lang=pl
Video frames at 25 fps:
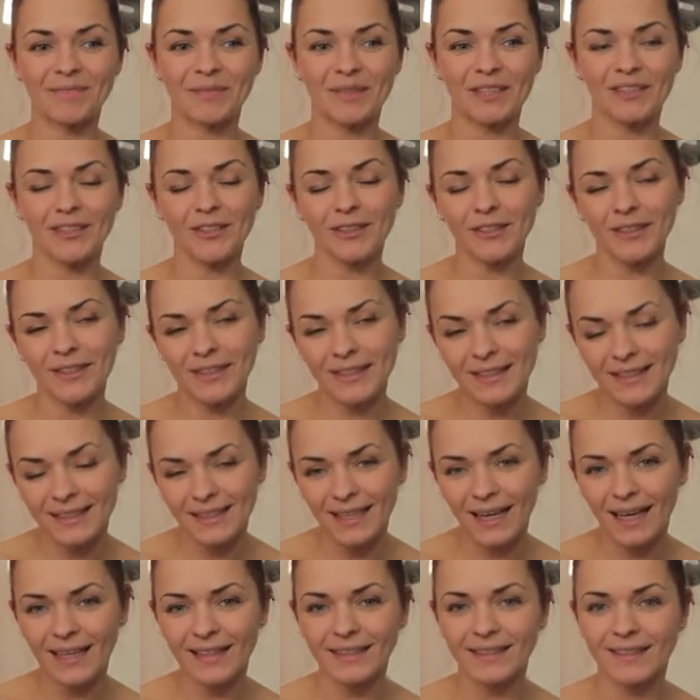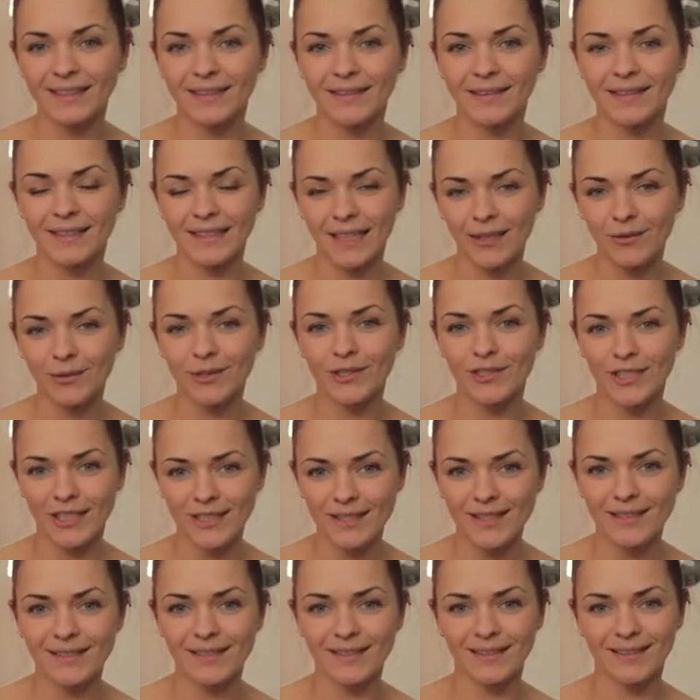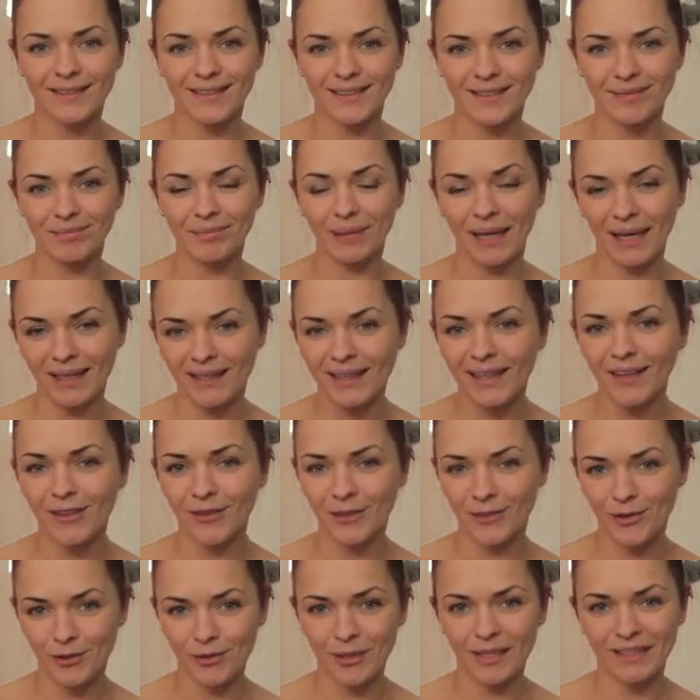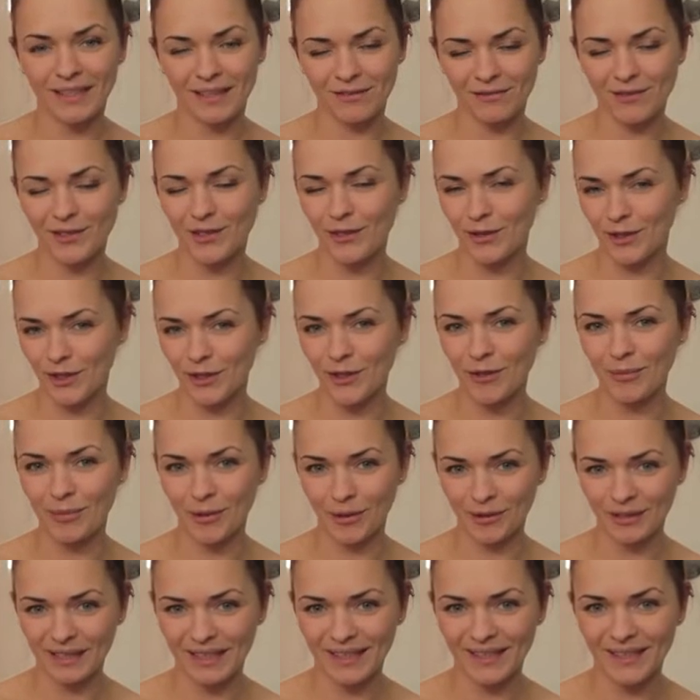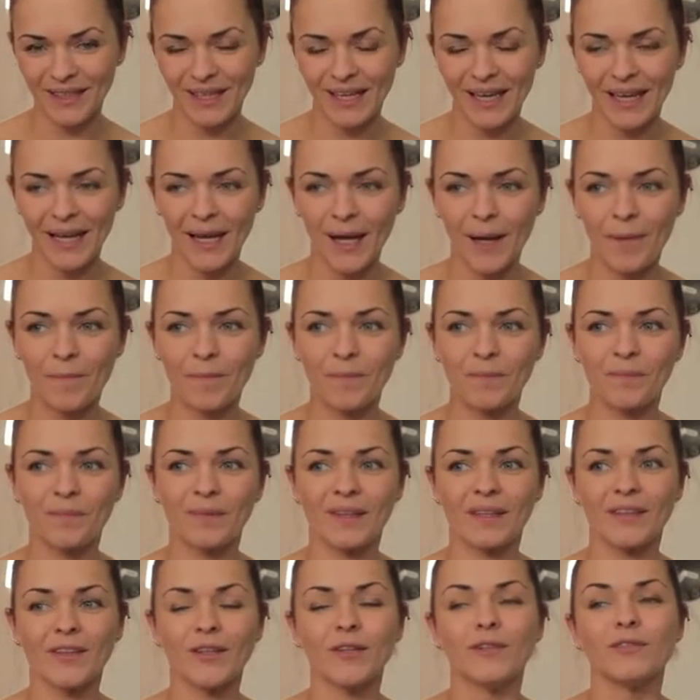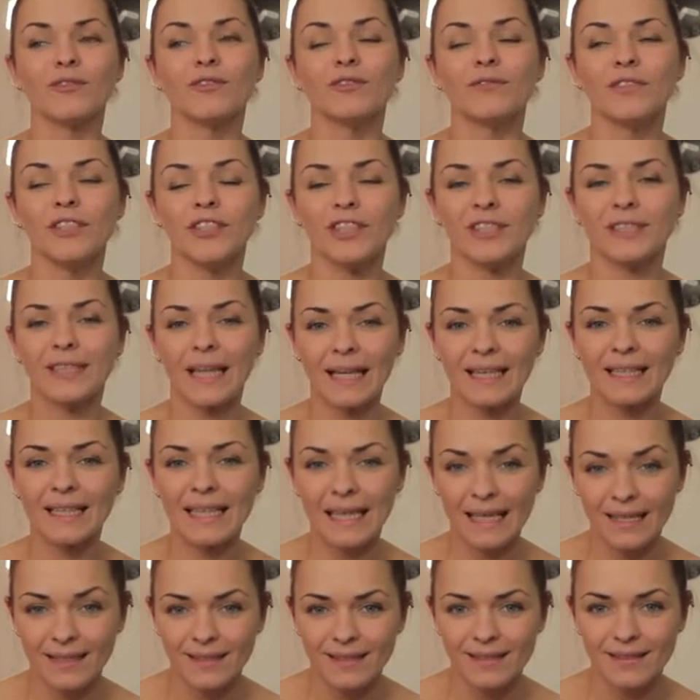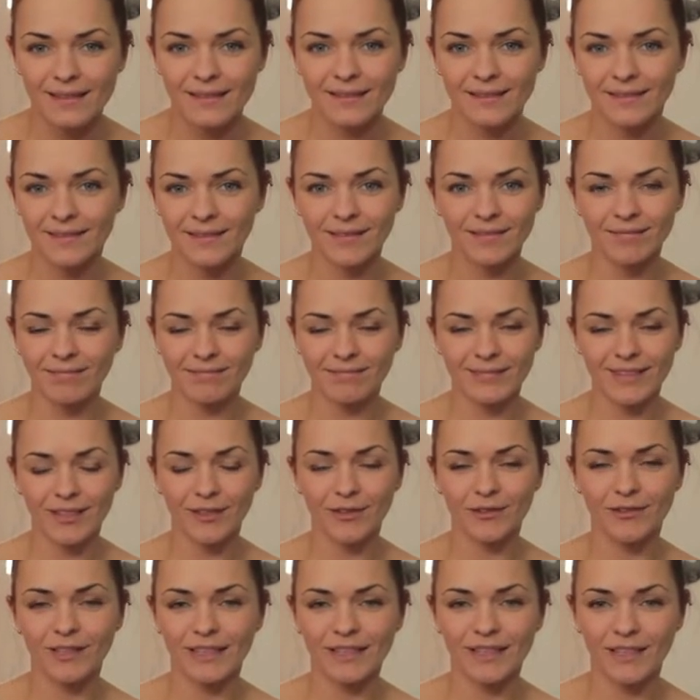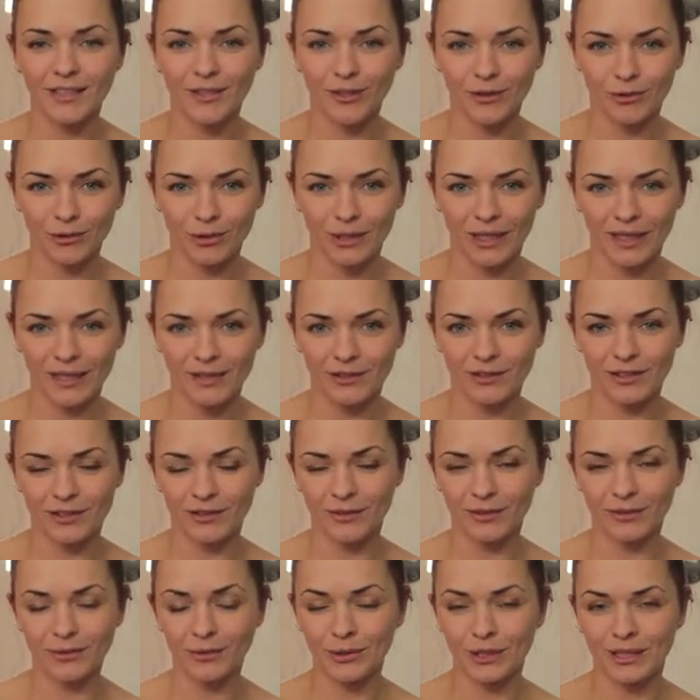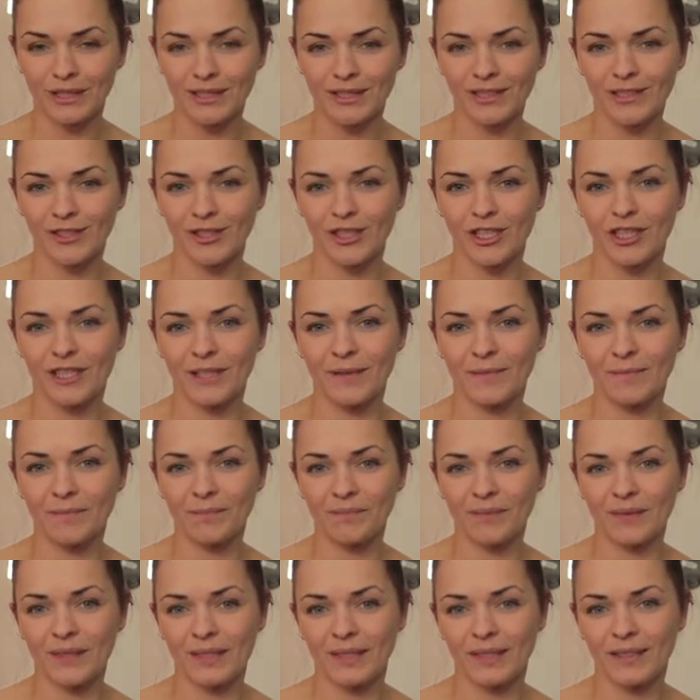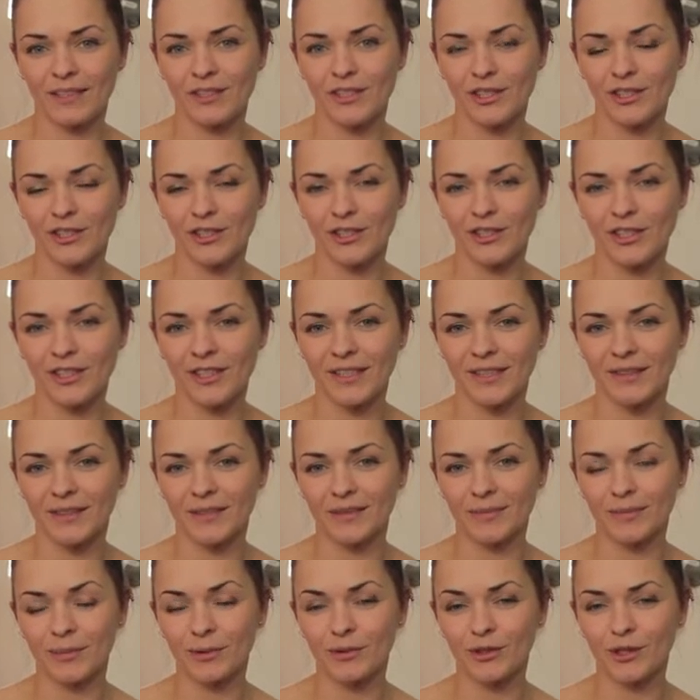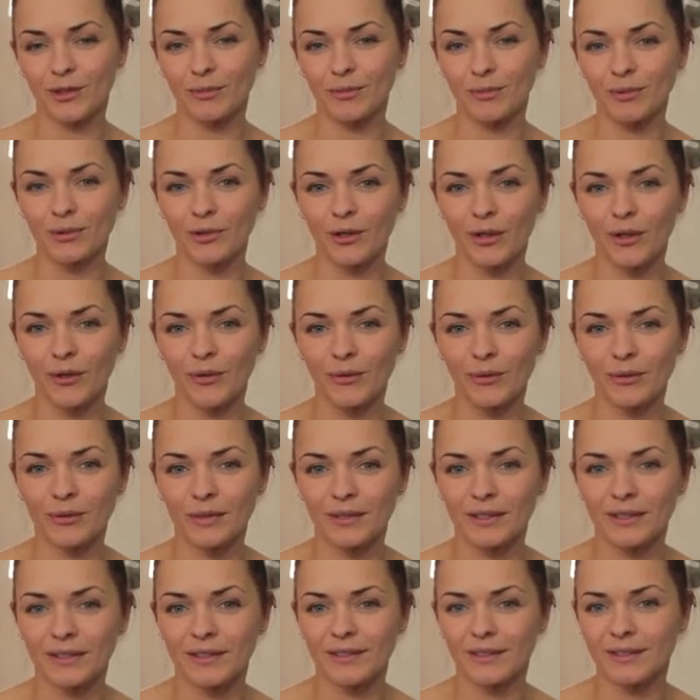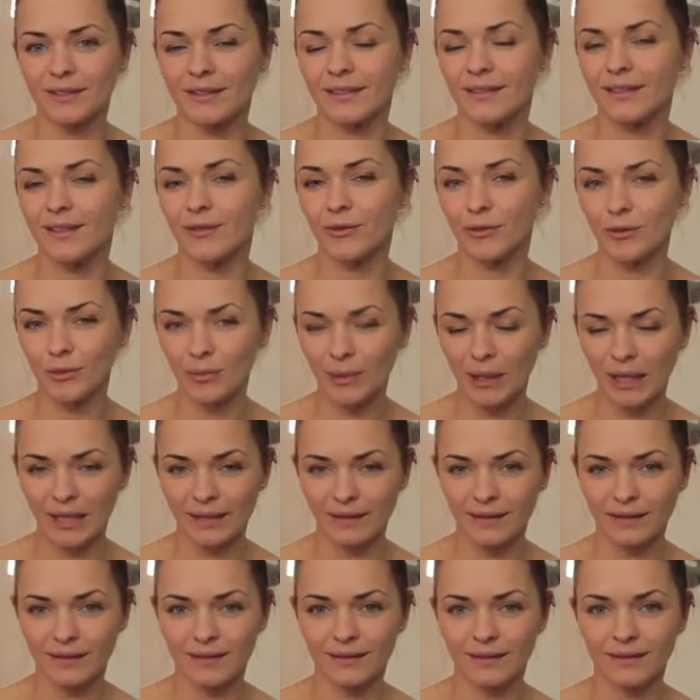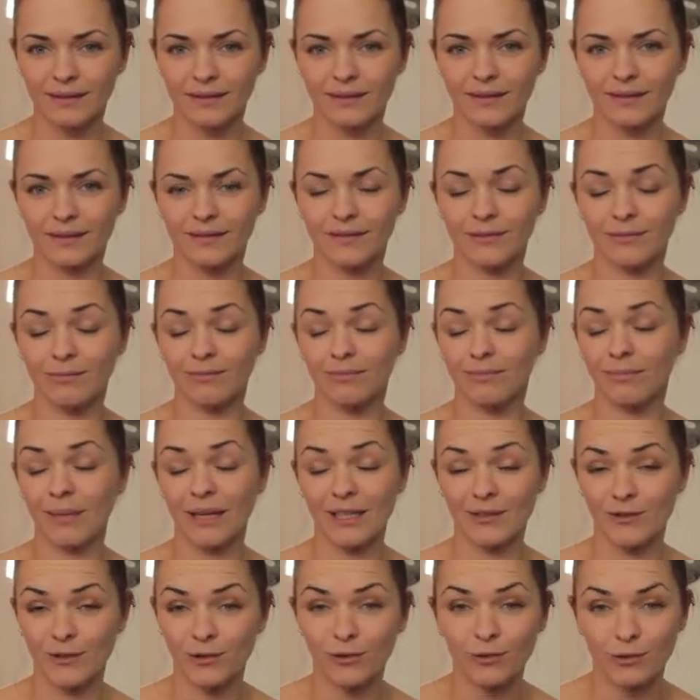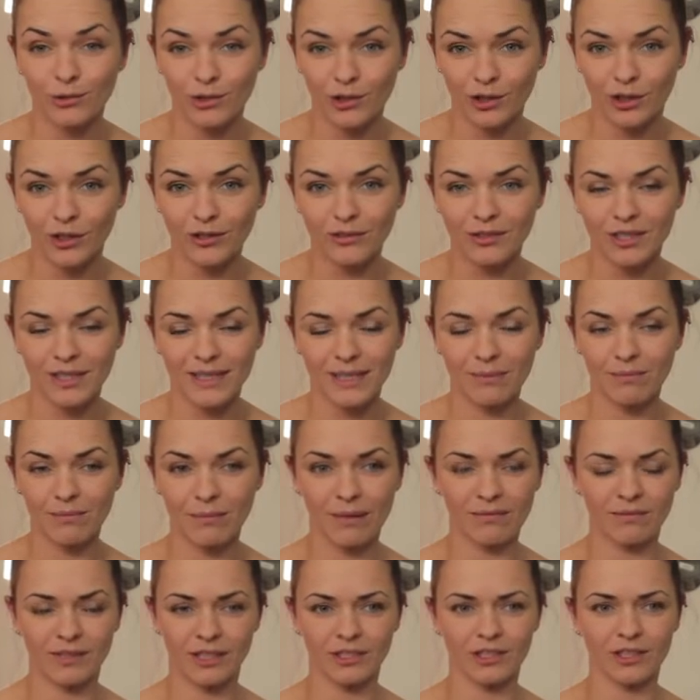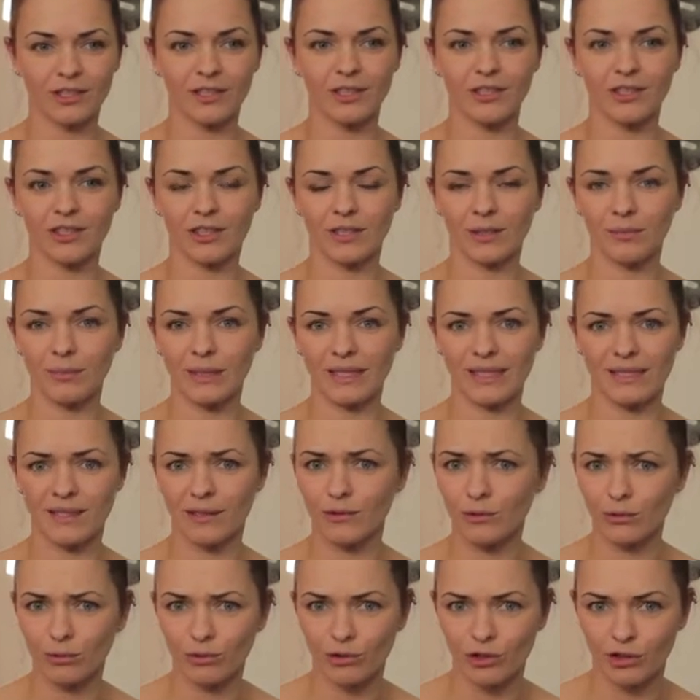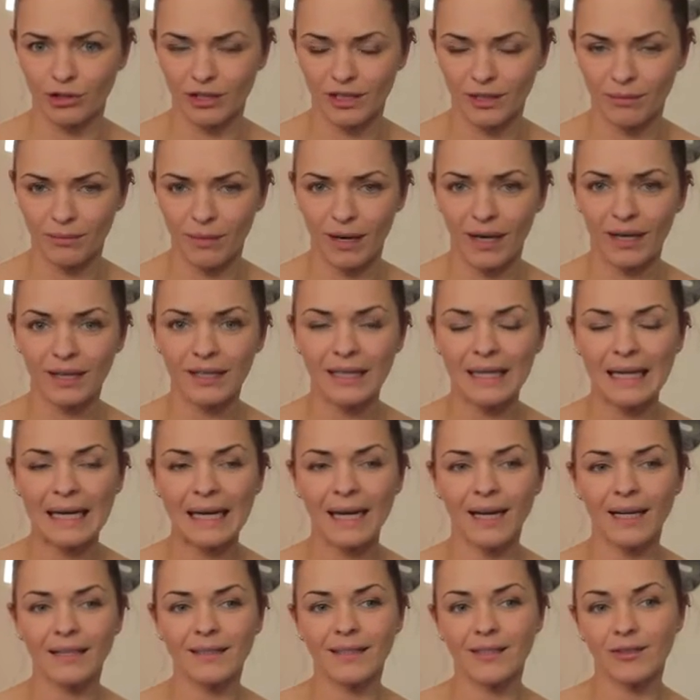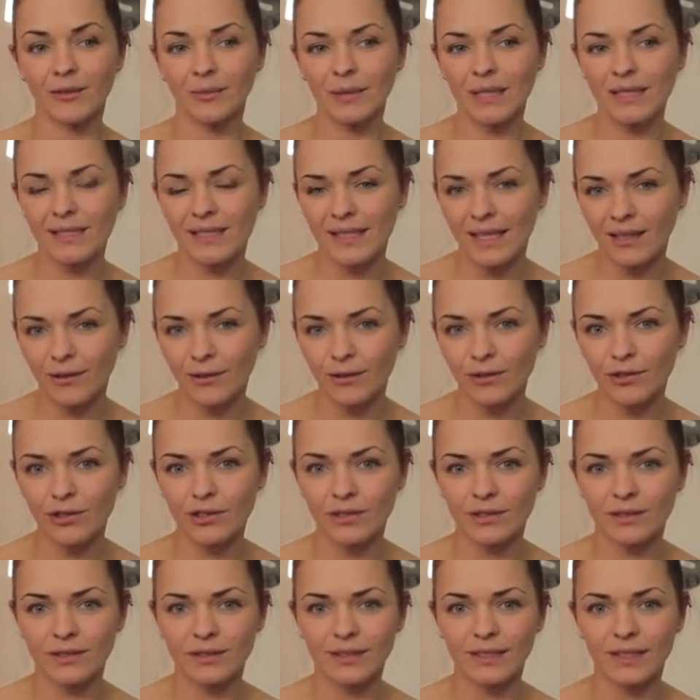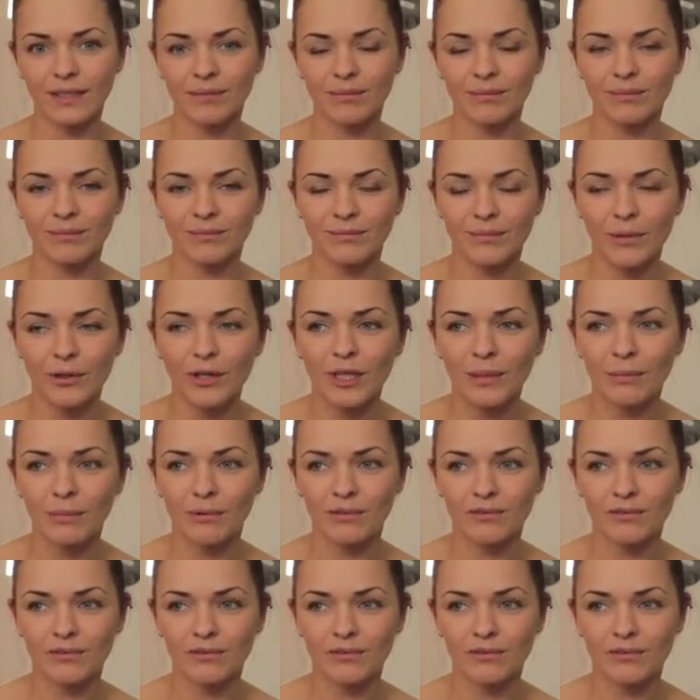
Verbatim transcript: No i generalnie cały czas e, pralka chodziła na wysokich obrotach. Mm, no oczywiście tak jest. E, tego nie da się ukryć, ukryć że mm, dzieci e, potrzebują tych ubrań bardzo dużo. Czasem mam wrażenie, że chyba za dużo ich ma. Natomiast jakoś nie mogę